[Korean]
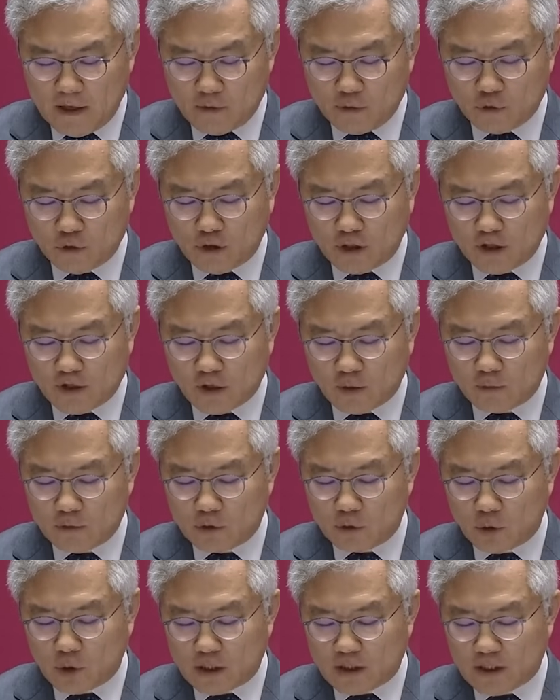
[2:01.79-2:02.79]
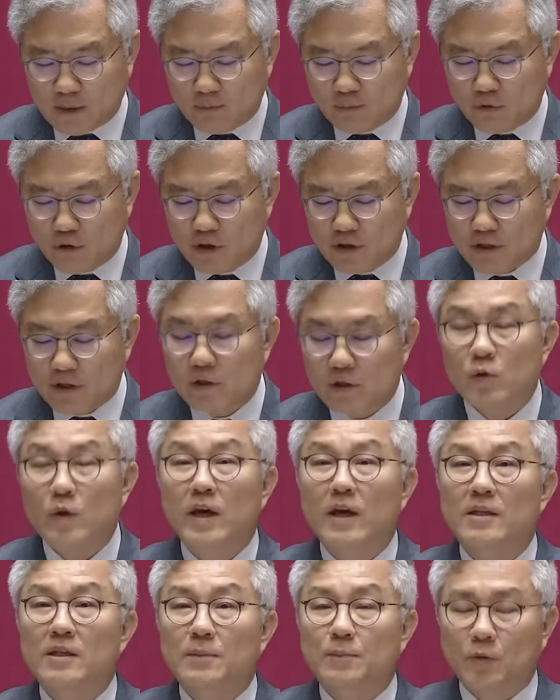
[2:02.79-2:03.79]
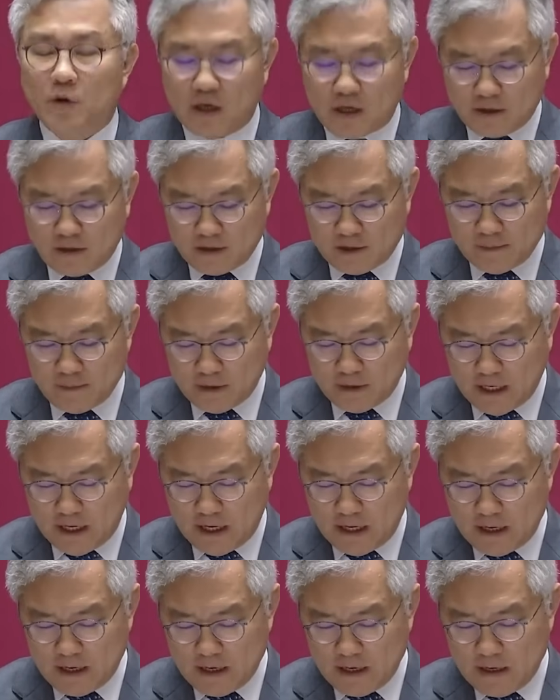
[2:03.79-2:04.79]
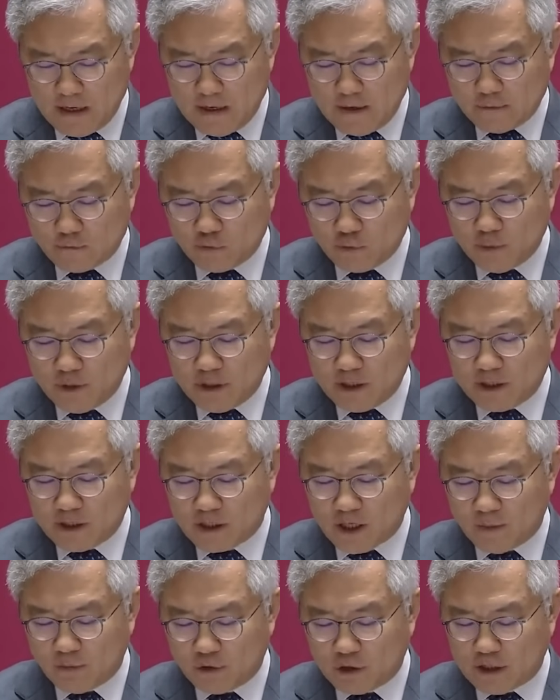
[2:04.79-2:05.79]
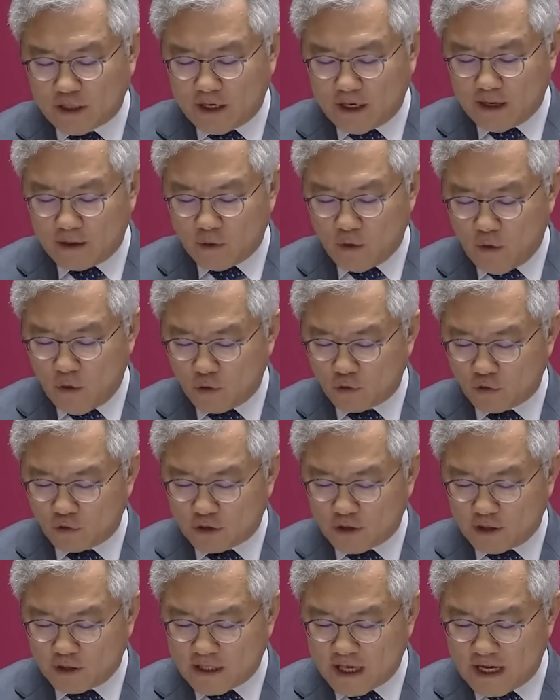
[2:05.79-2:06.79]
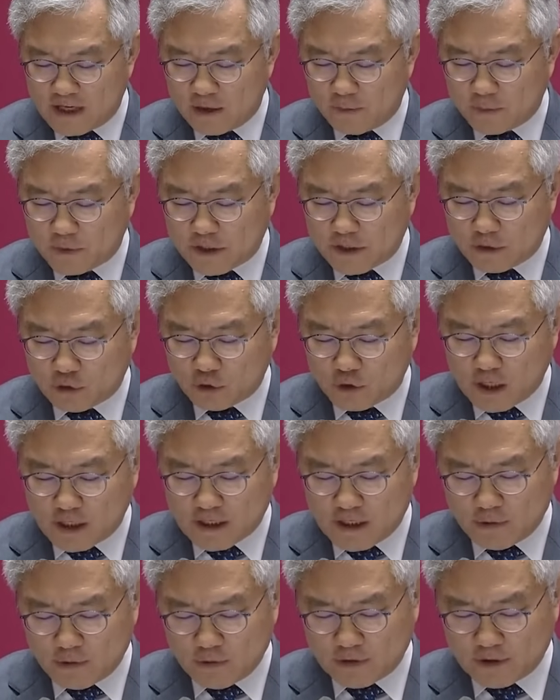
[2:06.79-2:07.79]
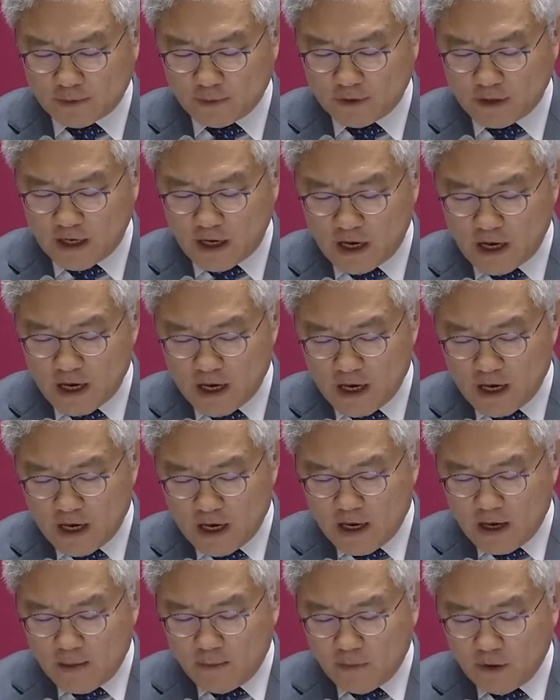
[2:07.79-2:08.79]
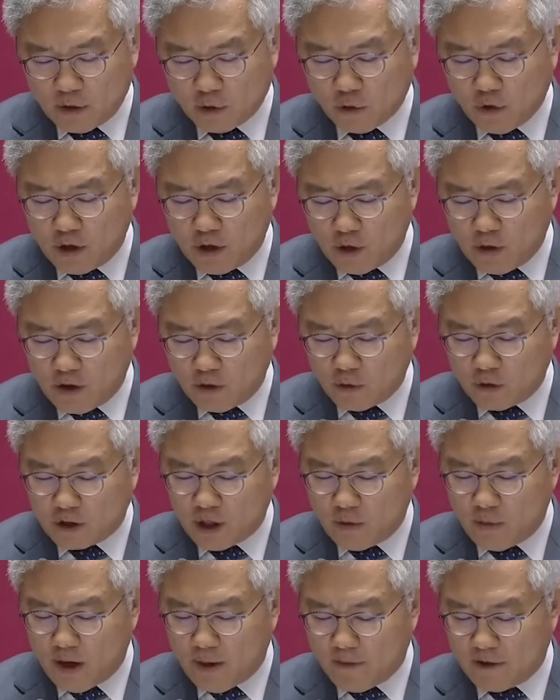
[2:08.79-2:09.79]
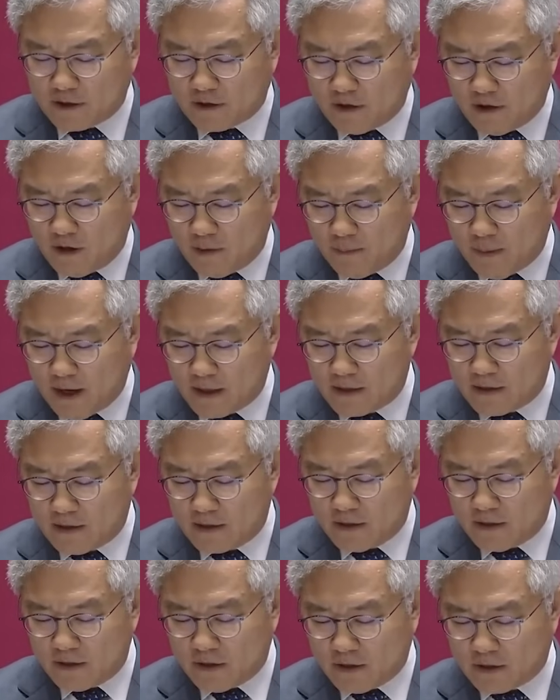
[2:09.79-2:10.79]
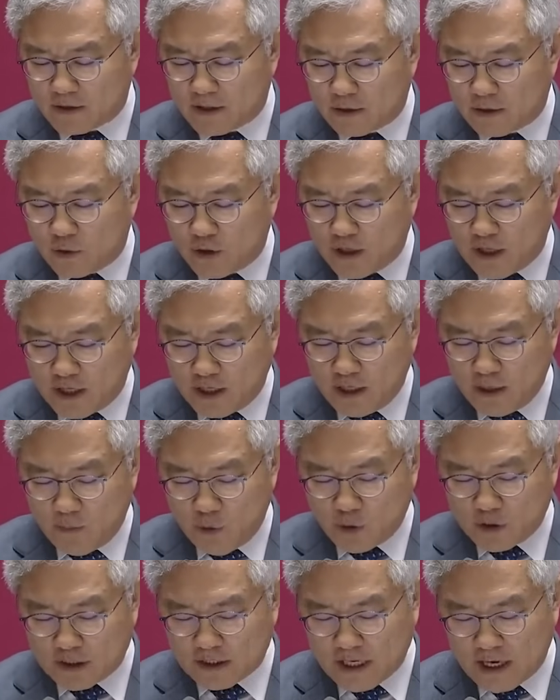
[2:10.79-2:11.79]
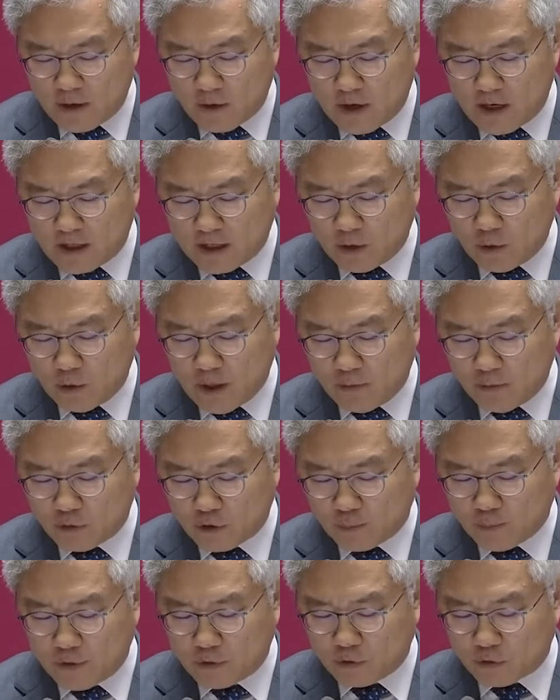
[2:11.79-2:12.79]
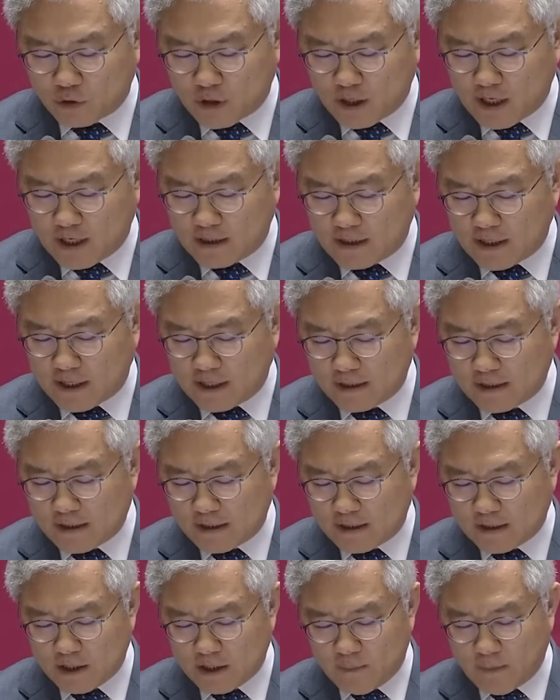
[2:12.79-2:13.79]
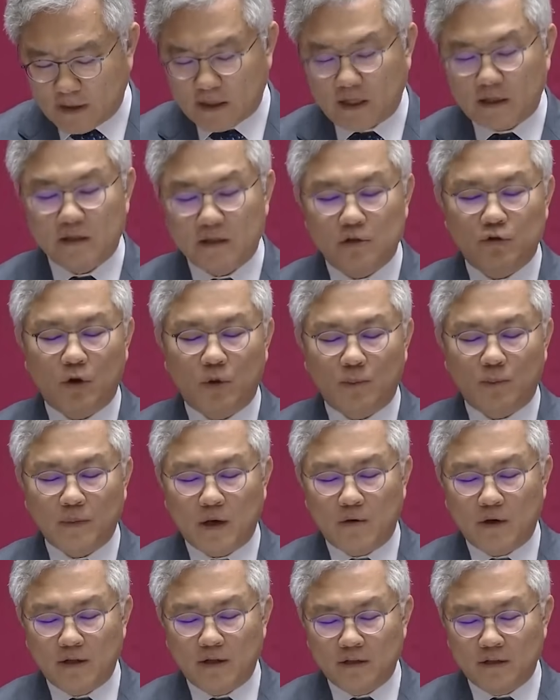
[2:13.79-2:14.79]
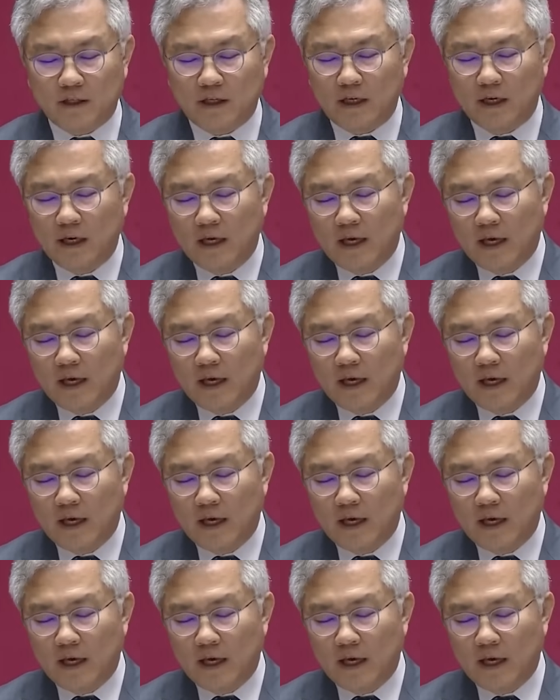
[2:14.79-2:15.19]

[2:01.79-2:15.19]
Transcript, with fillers: 윤석열 정부는 도대체 무엇을 위해 집권한 것입니까? 국민은 이렇게 무시당하고 국격은 한없이 추락하고 있습니다. 미국 언론하고 인터뷰하면서 100년 전 역사로 인해 일본이 사과하기 위해 무릎을 꿇어야 한다는 인식을 받아들일 수 없다고 하더니